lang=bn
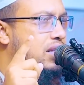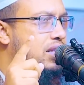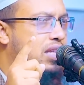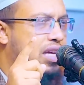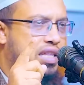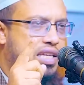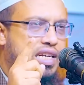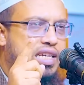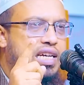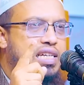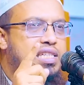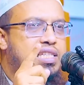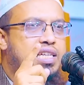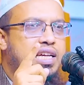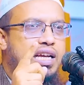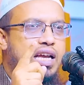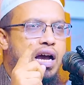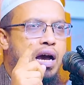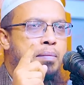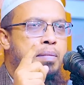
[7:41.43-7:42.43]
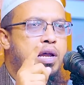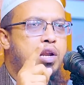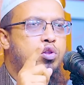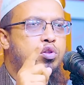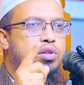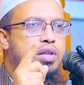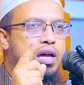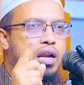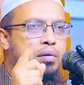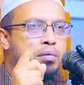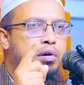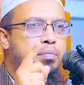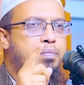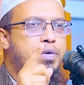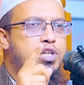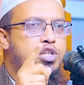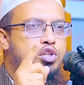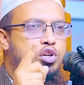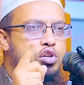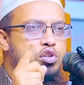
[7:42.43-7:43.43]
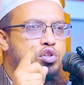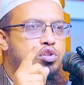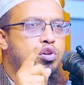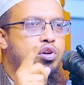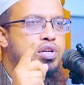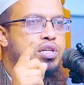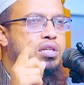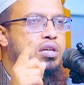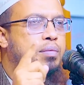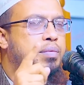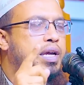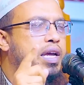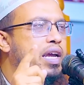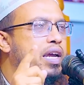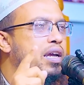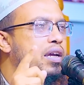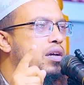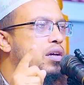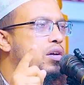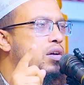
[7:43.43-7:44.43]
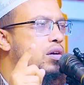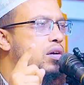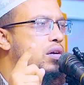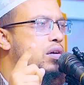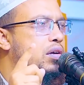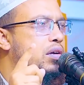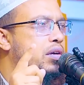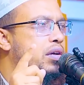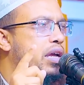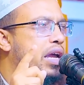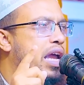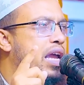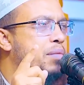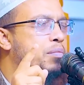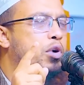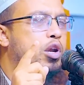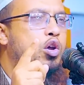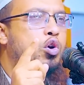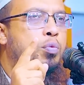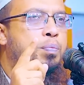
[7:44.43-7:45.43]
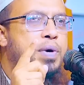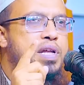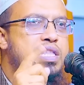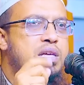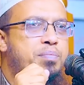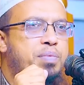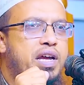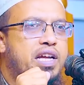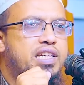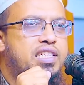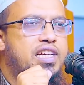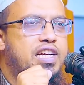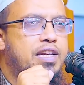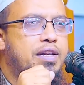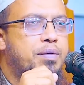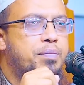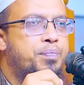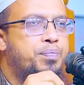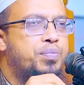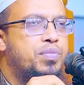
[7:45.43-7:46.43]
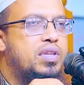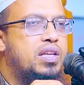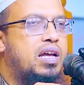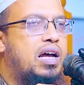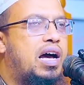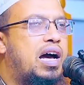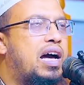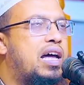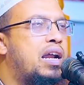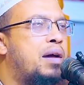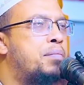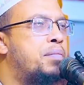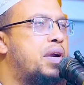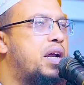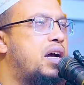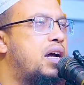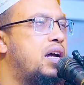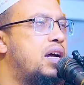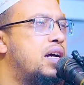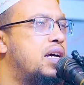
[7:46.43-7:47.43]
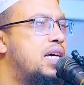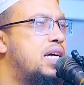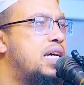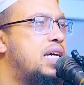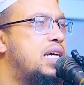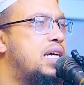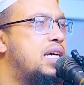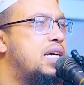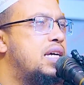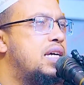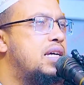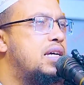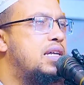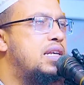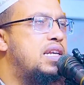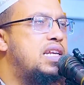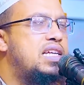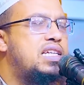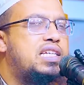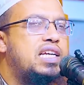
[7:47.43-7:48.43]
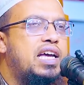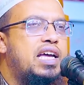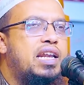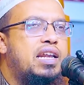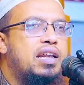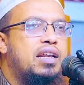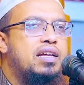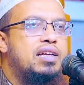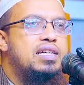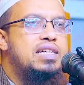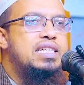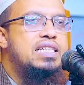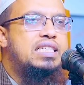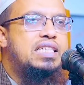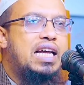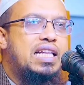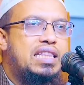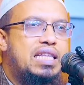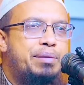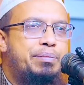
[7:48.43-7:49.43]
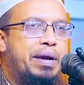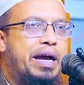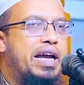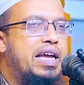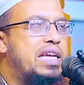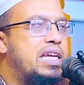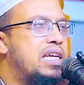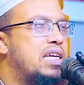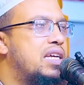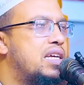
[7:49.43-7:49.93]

তাদের কাছ থেকে আমানতদার এবং বিশ্বস্ত হিসাবে এই বলে উপাধি পেয়েছেন আর আমরা নিজের জাতি ভাই